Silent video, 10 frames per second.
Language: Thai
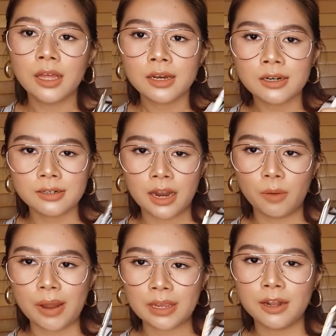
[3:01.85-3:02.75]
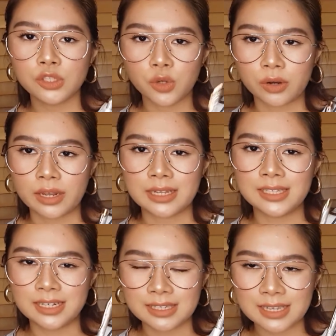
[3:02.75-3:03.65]
คือในระหว่างที่เราจดเนี่ย
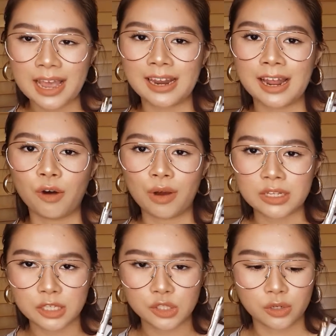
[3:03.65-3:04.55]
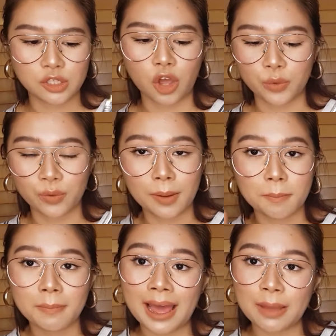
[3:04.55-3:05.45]
จิตใจเราอ่ะจะจดจ่ออยู่กับ
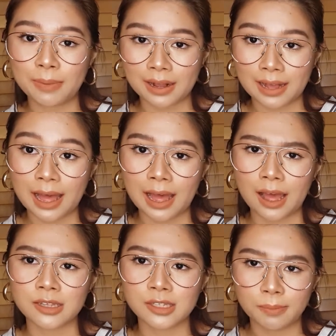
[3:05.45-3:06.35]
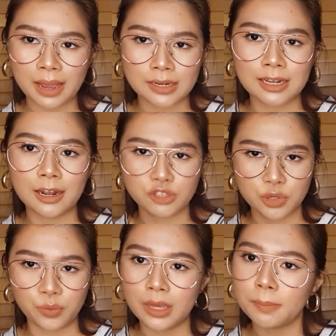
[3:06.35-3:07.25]
ปลายปากกาสมาธิเราจะ
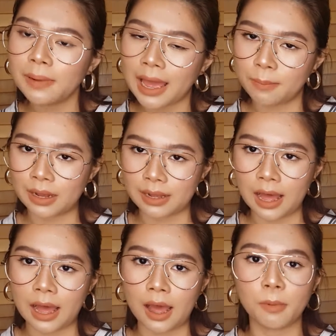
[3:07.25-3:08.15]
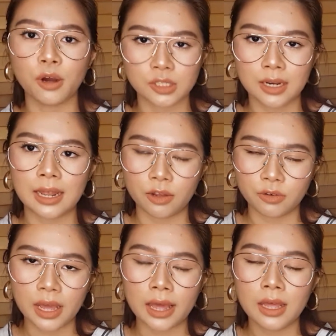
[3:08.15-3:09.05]
อยู่ที่ปลายปากกาเพราะฉะนั้นเรา
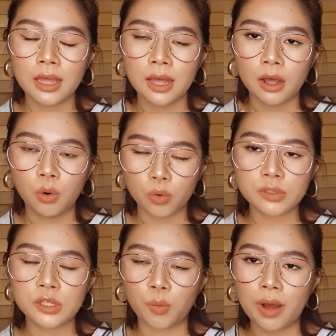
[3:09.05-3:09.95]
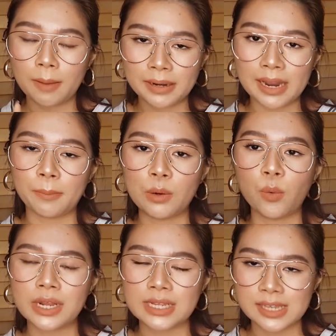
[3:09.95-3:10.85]
เนี่ยอุกรู้สึกว่ามันทำให้อุ
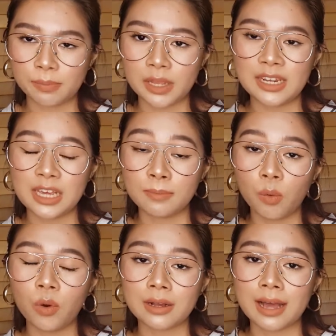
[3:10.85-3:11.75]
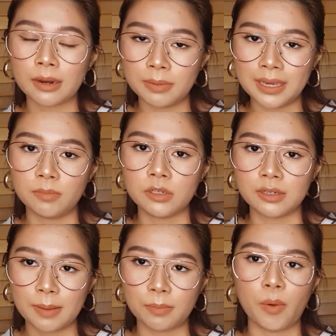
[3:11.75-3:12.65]
กเนี่ยจำได้ดีมากกว่าการพิมพ์หรือ
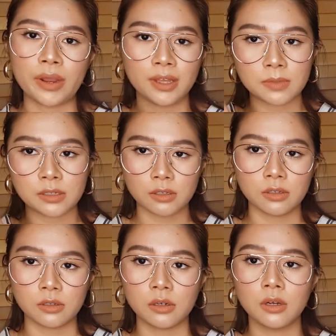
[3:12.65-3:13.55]
เก็บเอาไว้ในมือถือ